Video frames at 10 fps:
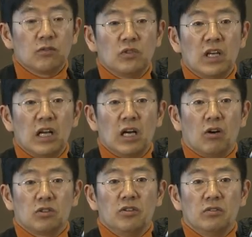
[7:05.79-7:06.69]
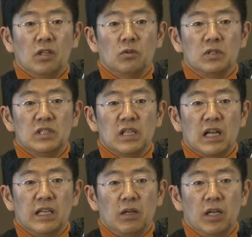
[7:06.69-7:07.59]
우리가 어떤 형태로든지
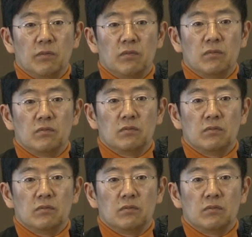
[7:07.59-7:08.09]
간에